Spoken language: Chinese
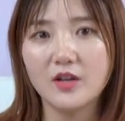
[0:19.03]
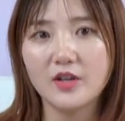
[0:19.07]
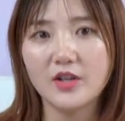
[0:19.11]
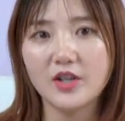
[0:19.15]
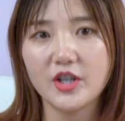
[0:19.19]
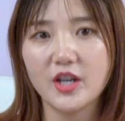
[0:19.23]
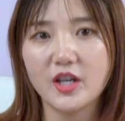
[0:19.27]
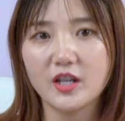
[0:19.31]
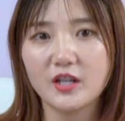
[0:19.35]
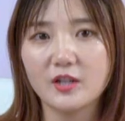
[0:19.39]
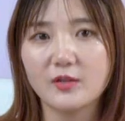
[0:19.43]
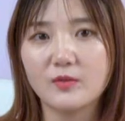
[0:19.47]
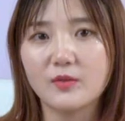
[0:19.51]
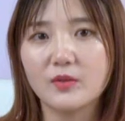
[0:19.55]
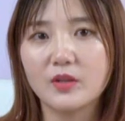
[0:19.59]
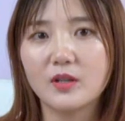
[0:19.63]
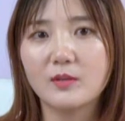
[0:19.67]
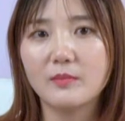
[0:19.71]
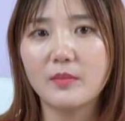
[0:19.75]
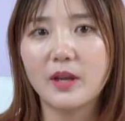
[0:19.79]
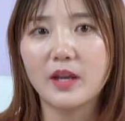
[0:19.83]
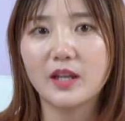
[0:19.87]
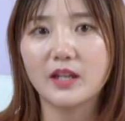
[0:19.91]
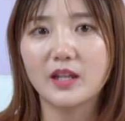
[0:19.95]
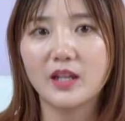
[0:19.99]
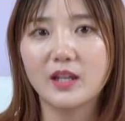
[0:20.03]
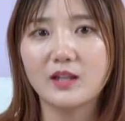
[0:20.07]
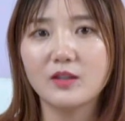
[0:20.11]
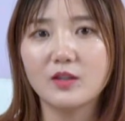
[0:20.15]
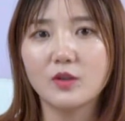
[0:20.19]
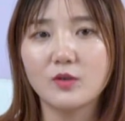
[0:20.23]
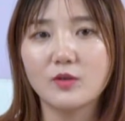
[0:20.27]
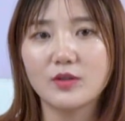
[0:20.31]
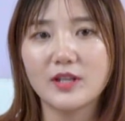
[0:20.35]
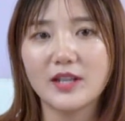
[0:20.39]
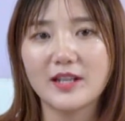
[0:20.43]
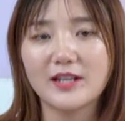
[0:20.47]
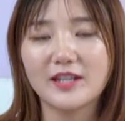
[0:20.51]
这样的女人每天
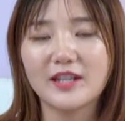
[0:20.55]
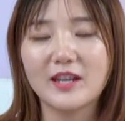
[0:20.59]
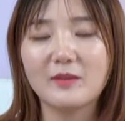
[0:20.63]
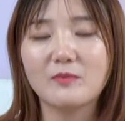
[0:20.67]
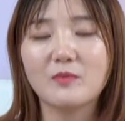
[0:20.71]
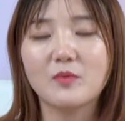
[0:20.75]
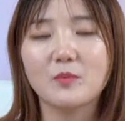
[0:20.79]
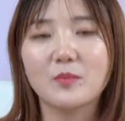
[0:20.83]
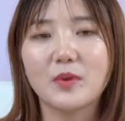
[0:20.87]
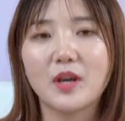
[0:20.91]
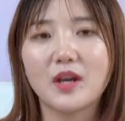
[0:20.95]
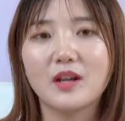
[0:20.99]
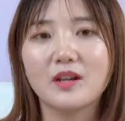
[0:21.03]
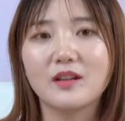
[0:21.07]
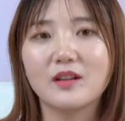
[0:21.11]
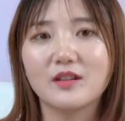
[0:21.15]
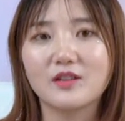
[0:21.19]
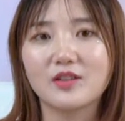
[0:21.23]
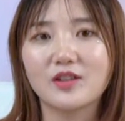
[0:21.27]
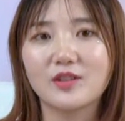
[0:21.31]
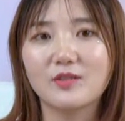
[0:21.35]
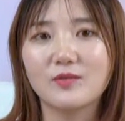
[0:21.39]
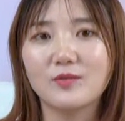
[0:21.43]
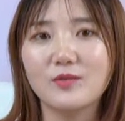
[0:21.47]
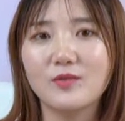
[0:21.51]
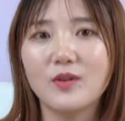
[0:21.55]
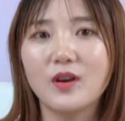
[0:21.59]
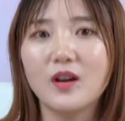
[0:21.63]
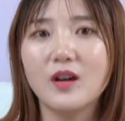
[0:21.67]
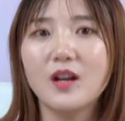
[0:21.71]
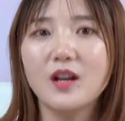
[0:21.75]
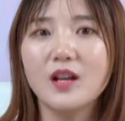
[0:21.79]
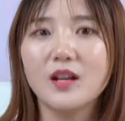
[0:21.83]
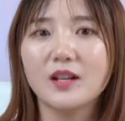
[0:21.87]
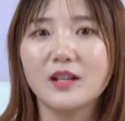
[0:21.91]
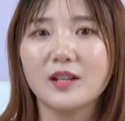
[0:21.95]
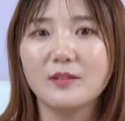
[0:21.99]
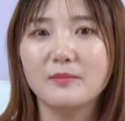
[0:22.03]
都在羡慕别人的生活，
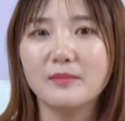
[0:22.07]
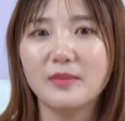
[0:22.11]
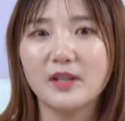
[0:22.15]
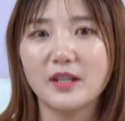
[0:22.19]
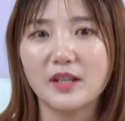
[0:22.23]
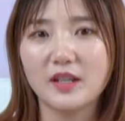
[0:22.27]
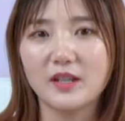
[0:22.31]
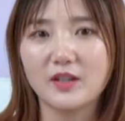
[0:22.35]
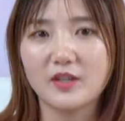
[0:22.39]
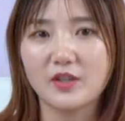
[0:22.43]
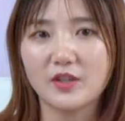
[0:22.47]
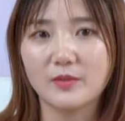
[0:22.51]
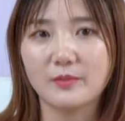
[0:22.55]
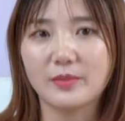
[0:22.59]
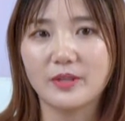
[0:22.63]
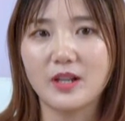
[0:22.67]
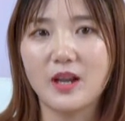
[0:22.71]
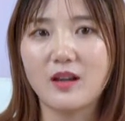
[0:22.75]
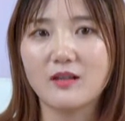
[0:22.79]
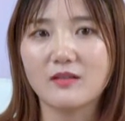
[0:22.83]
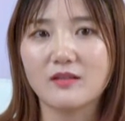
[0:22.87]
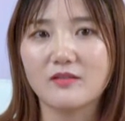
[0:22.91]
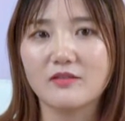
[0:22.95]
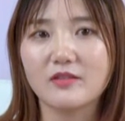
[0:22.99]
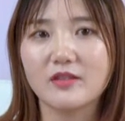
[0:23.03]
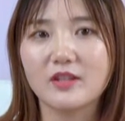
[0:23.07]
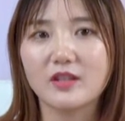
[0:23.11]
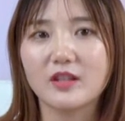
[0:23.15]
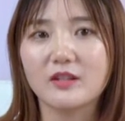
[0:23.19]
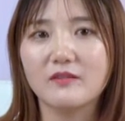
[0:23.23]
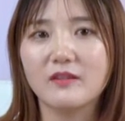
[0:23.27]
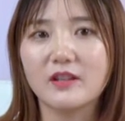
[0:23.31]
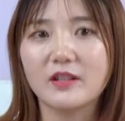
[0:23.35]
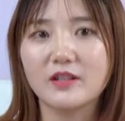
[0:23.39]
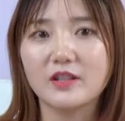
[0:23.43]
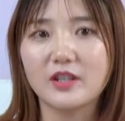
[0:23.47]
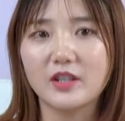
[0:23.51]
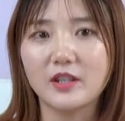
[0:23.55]
根本意识不到自己的
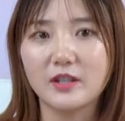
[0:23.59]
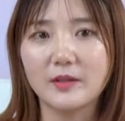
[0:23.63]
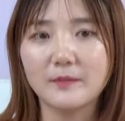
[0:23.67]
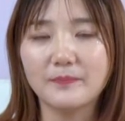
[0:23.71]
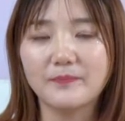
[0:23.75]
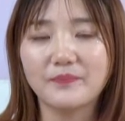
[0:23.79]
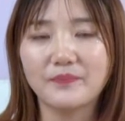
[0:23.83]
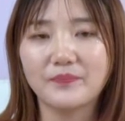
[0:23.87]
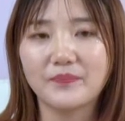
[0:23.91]
问题。